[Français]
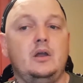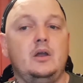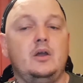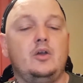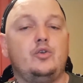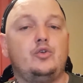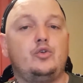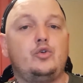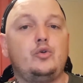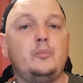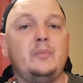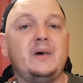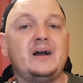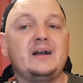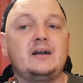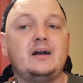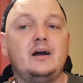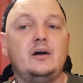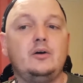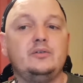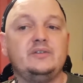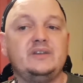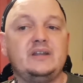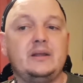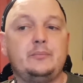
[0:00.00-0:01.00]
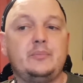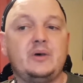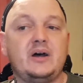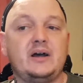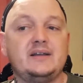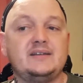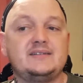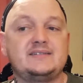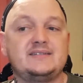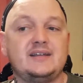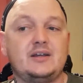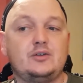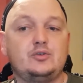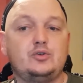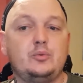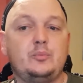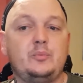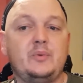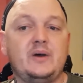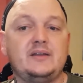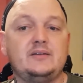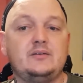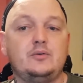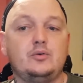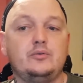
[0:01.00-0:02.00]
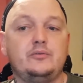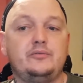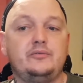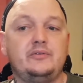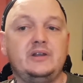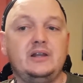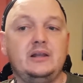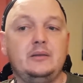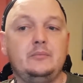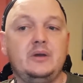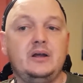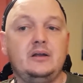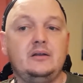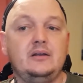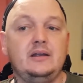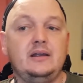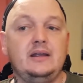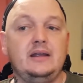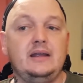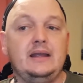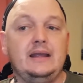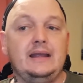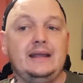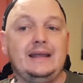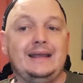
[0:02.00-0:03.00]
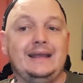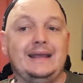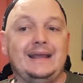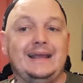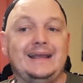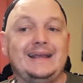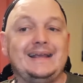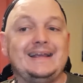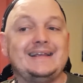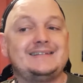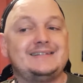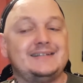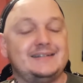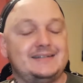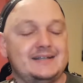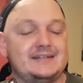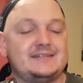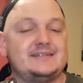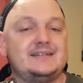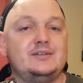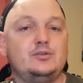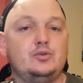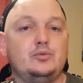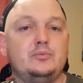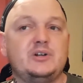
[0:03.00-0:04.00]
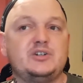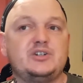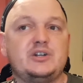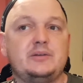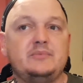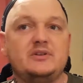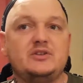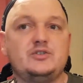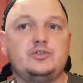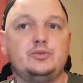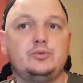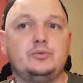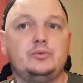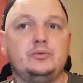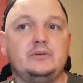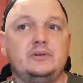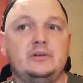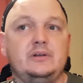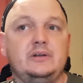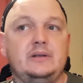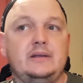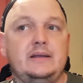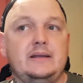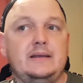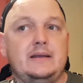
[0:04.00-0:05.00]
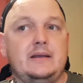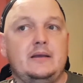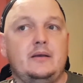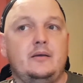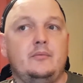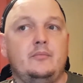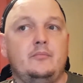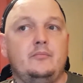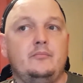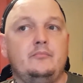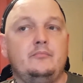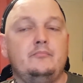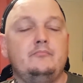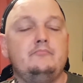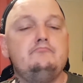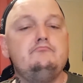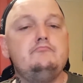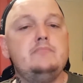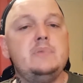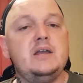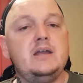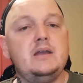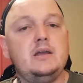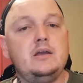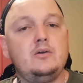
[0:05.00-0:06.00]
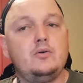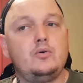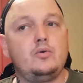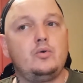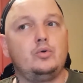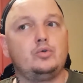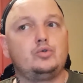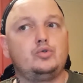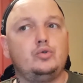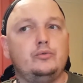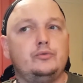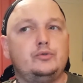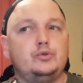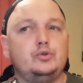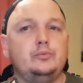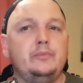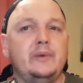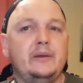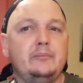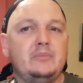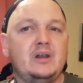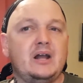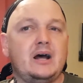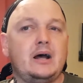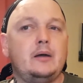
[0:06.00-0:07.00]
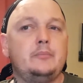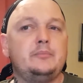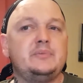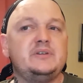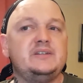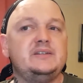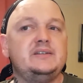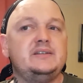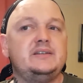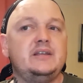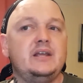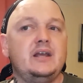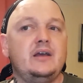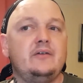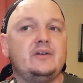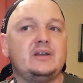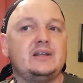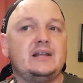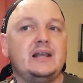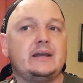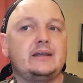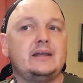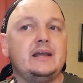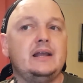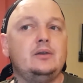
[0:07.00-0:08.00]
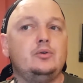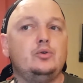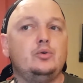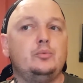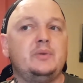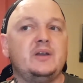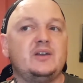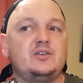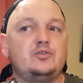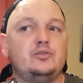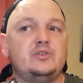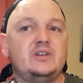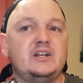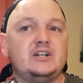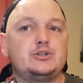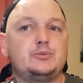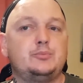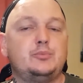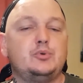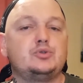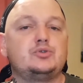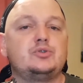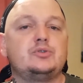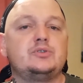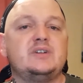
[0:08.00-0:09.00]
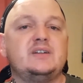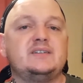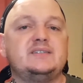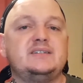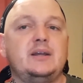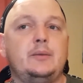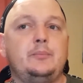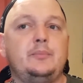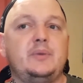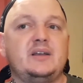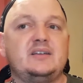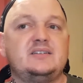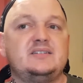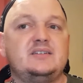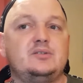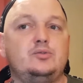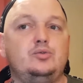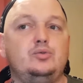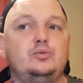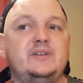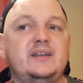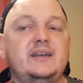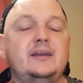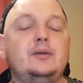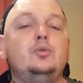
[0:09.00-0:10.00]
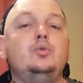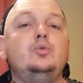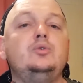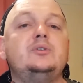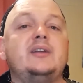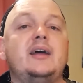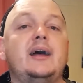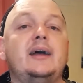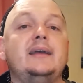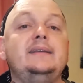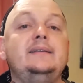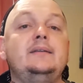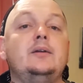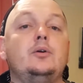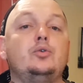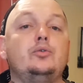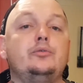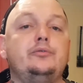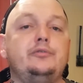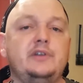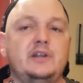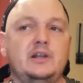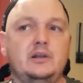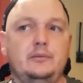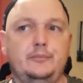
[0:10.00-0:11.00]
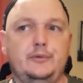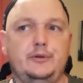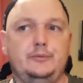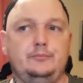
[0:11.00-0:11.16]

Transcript: Ce background n'apparaît certes pas dans le film, et c'est assez dommage à mes yeux, mais on retrouve tout de même la rapidité avec laquelle le personnage peut se sentir persécuté ou trahi dans le film.